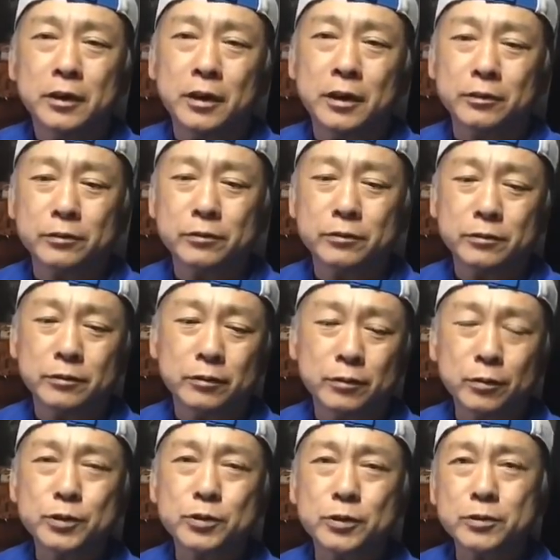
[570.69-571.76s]
あの、
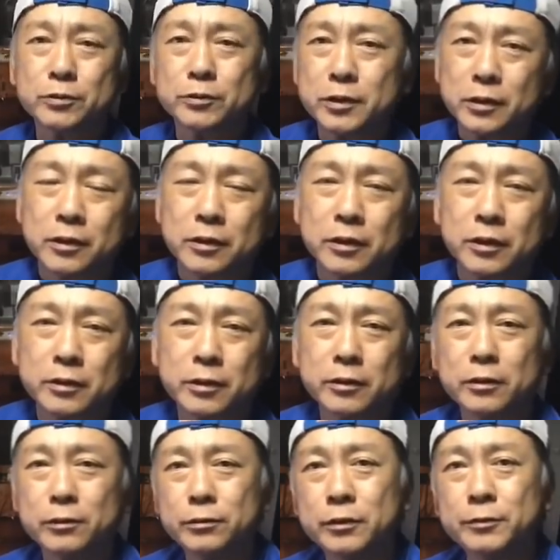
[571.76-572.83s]
コストはそんなにかからない
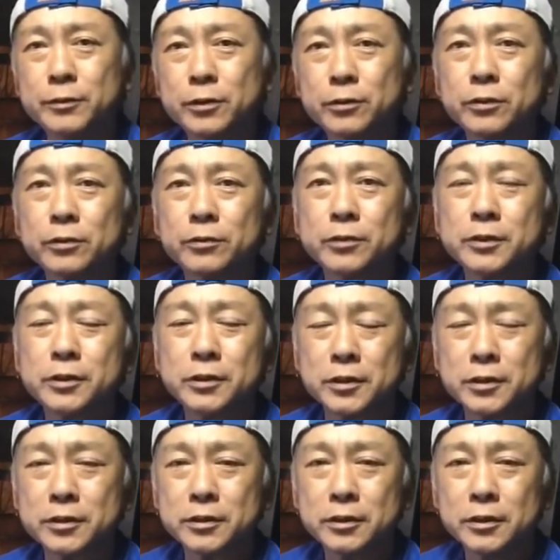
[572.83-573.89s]
んで、フィルムで撮ってほしい
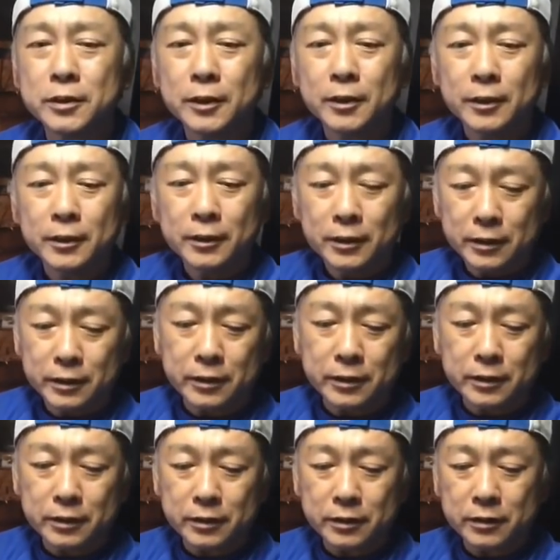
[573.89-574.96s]
です。
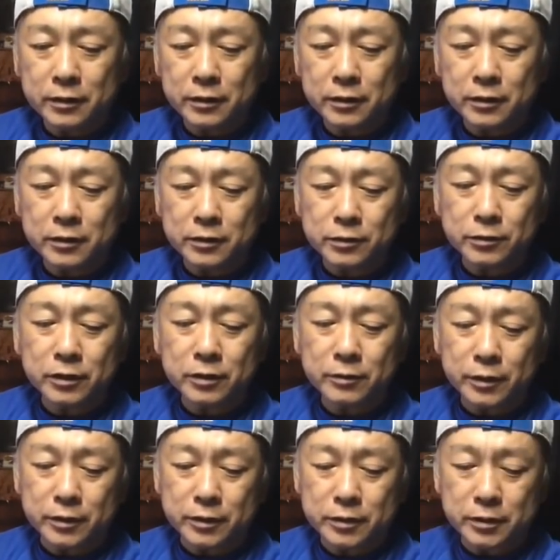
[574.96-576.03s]
えー、そんな
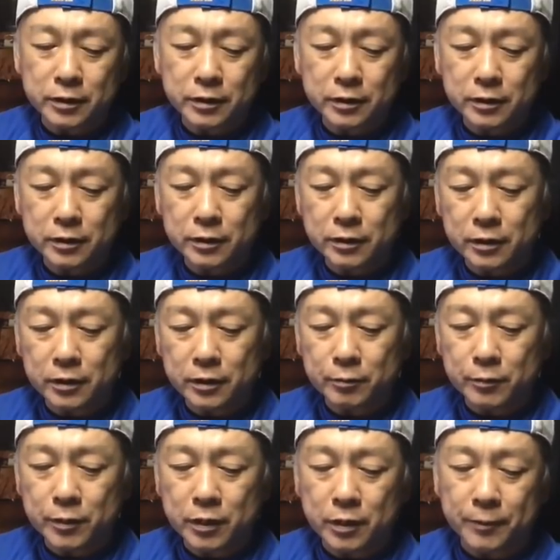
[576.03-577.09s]
わけです。。えー、で
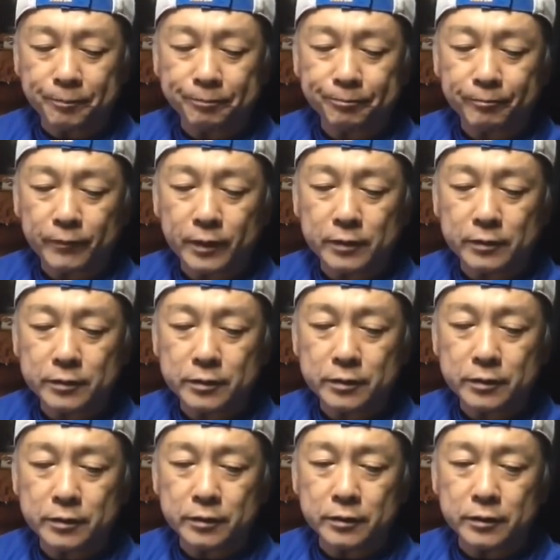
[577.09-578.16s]
ね、まあ、
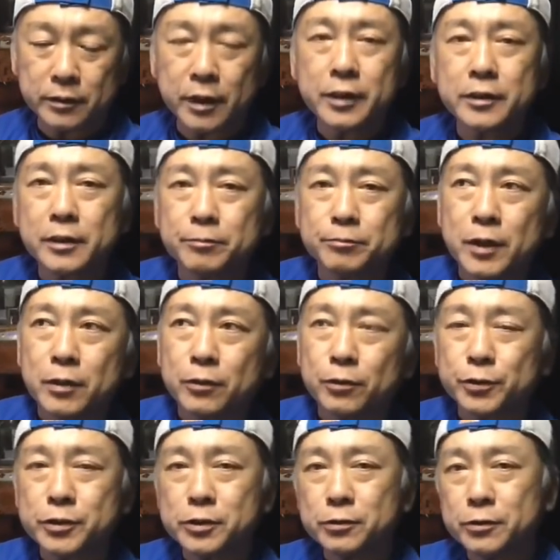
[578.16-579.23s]
来年、まあ
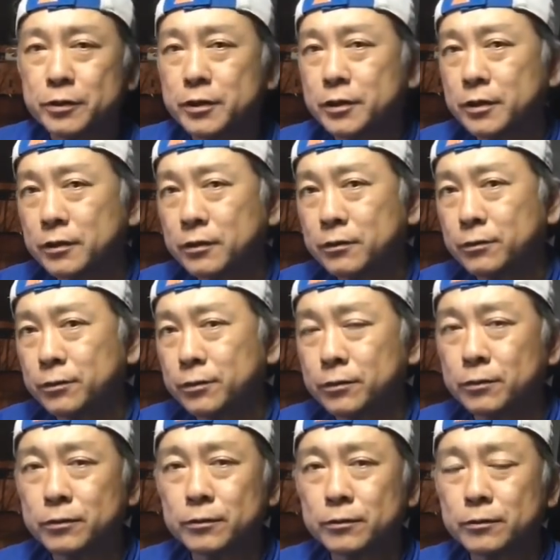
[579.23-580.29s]
今年これで、この
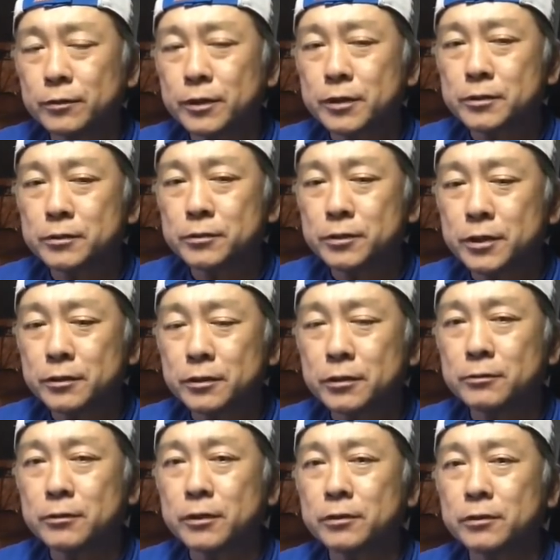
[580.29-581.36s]
動、私の
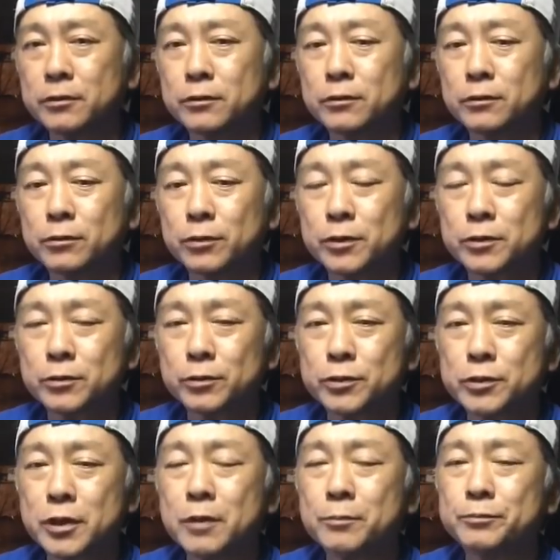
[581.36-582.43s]
チャンネルは、今年、今
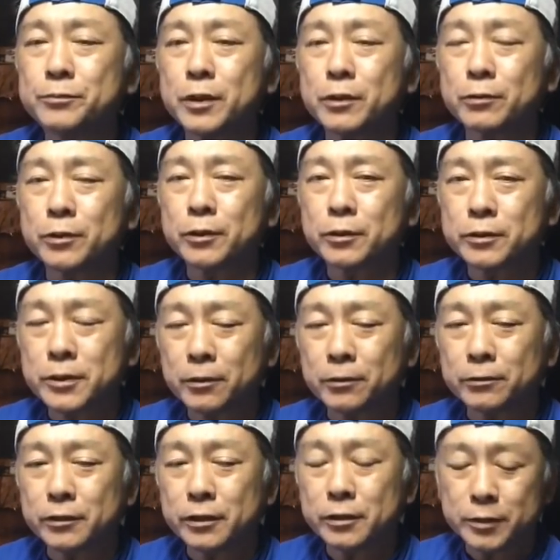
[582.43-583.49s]
年アップはこれで最
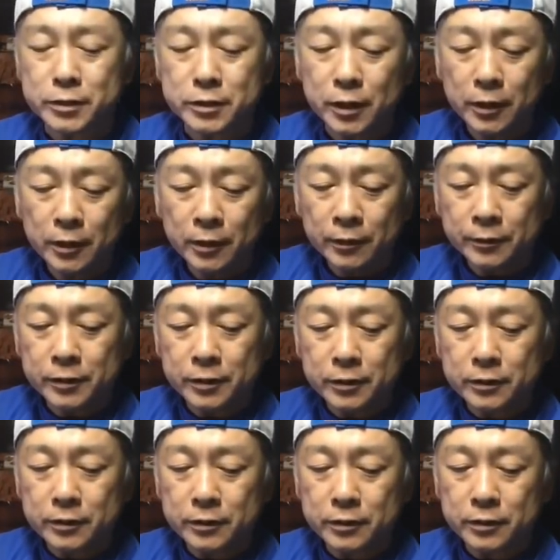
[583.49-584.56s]
後になります。
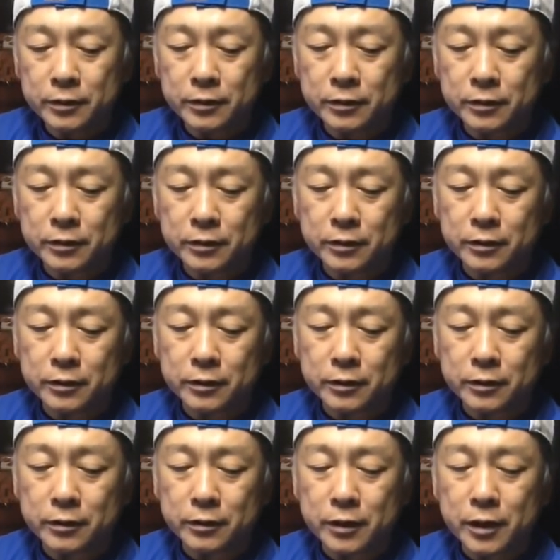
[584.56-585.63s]

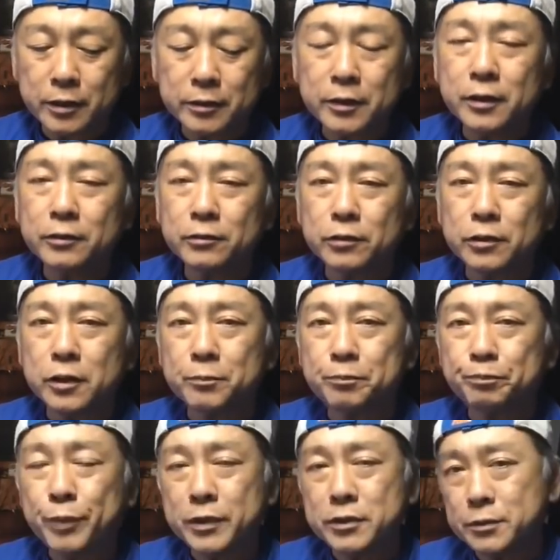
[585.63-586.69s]
で、来年の一
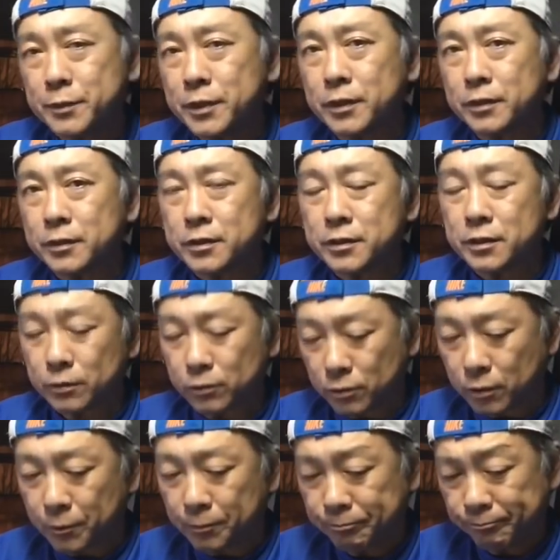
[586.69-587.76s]
発目なんですけ
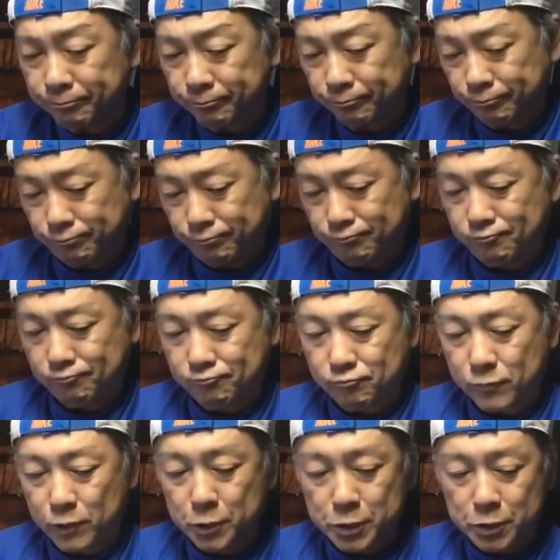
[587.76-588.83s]
ど、う
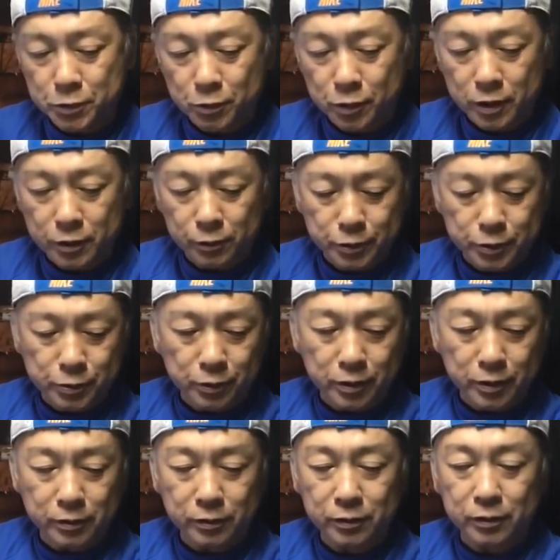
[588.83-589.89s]
ん、どうしようかどうしよう
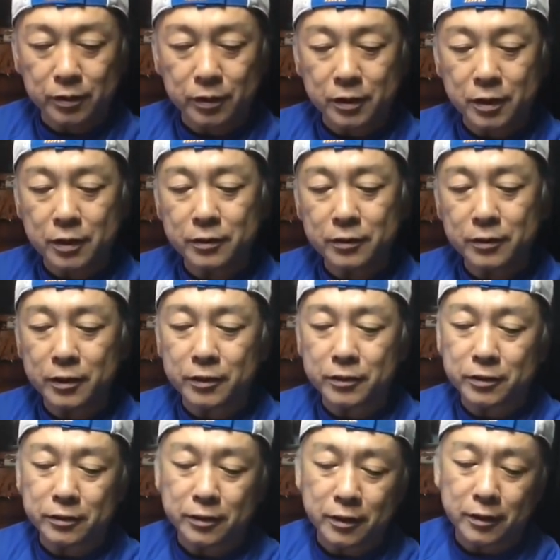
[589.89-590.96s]
かって考え
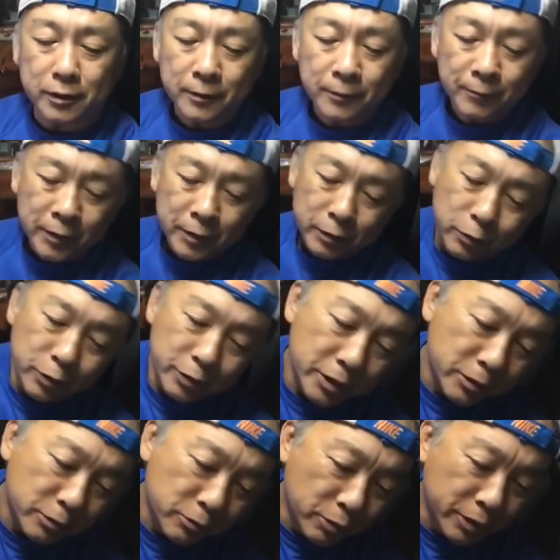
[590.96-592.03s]
てて、こ
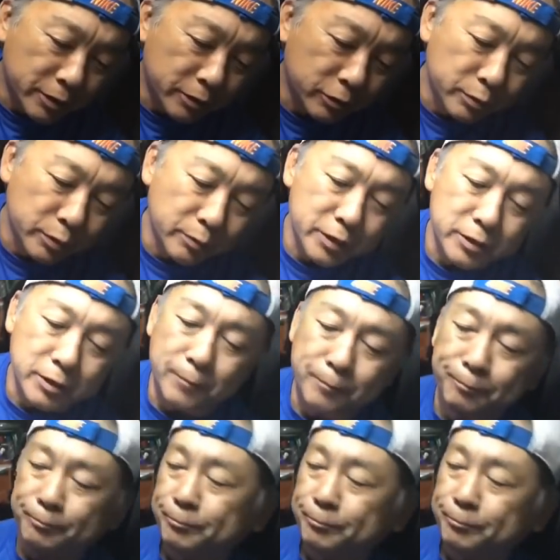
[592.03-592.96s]
れ行こうかなと思いました。